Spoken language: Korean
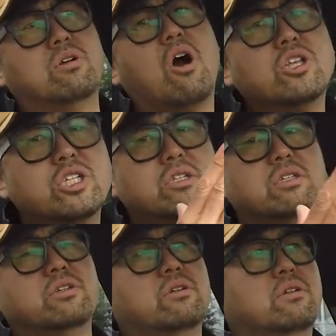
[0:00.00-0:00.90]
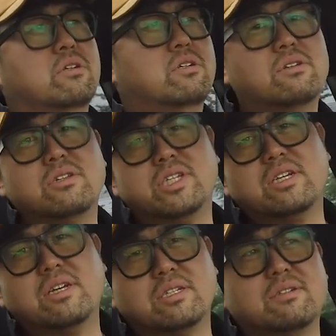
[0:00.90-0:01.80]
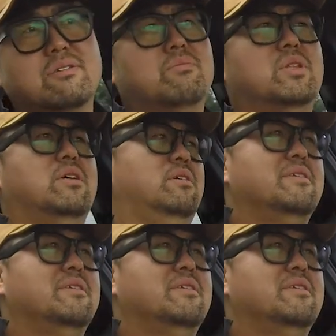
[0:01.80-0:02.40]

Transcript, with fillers: 커지거든요. 그런 걸 체크하시는 겁니다.